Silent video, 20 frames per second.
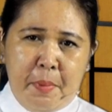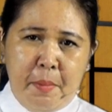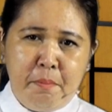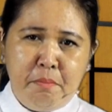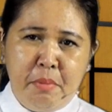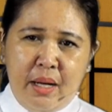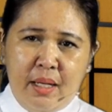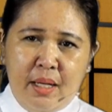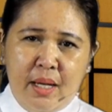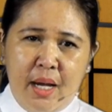
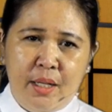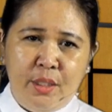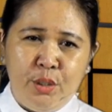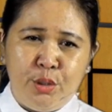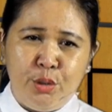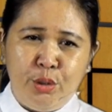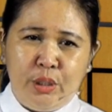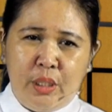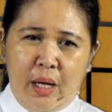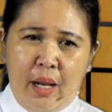
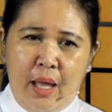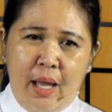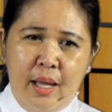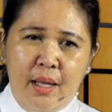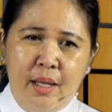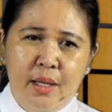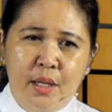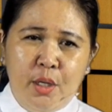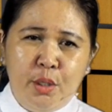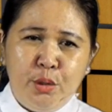Pembaringanku
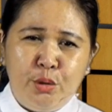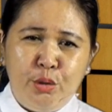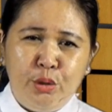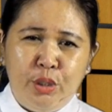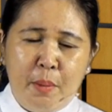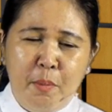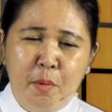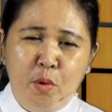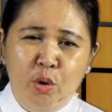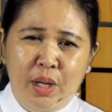telah
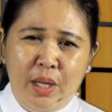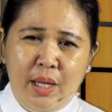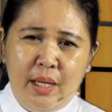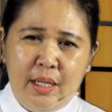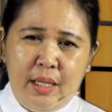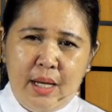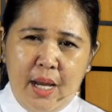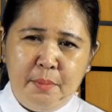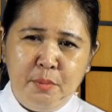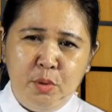
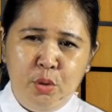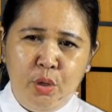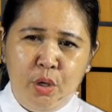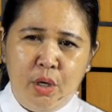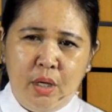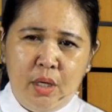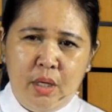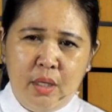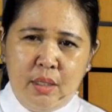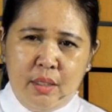kutaburi dengan
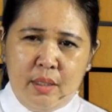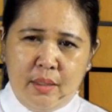mur,